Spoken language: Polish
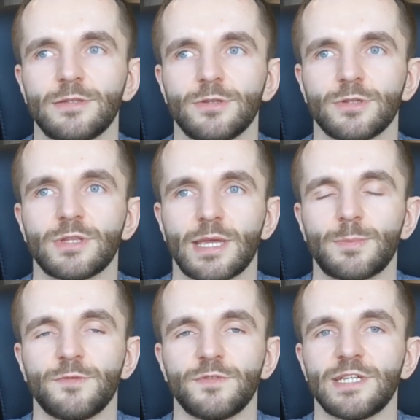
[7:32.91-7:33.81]
no to tak
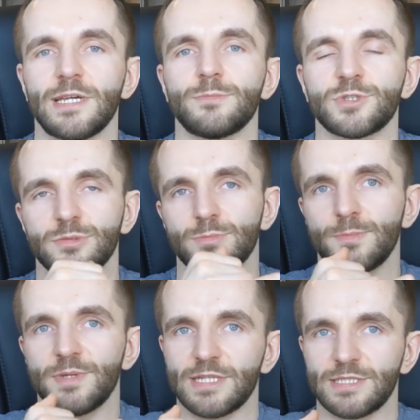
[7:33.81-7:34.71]
jak powiedziałem, możemy
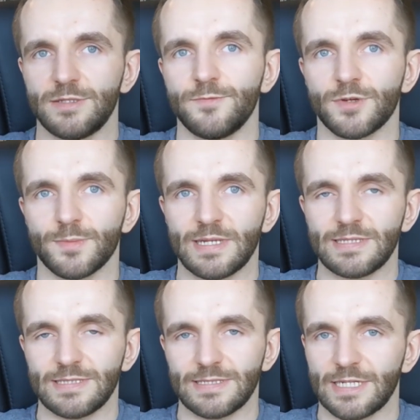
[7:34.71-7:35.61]
pobierać informacje z